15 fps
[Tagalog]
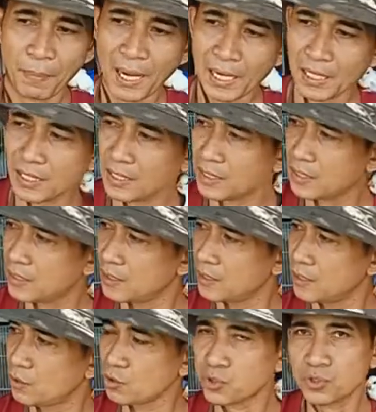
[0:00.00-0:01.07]
pag
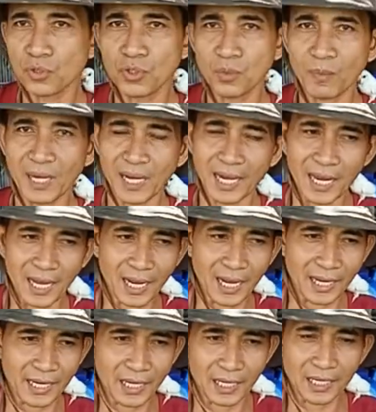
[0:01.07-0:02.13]
gusto niyo
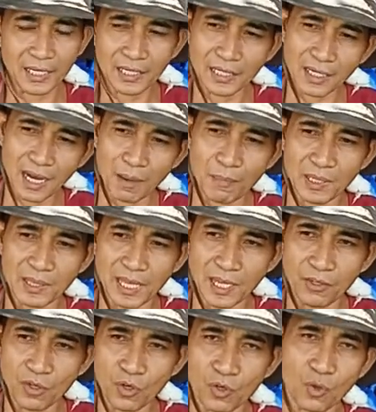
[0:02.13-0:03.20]
mag-alaga ng rabbit
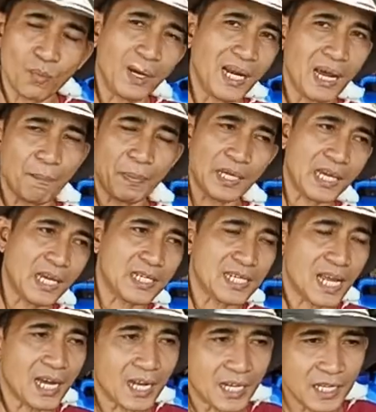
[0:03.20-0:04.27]
idol kung malapit kayo
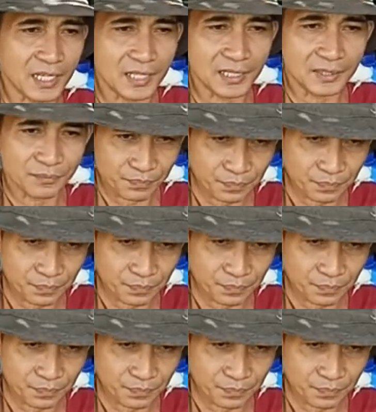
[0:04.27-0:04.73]
sa akin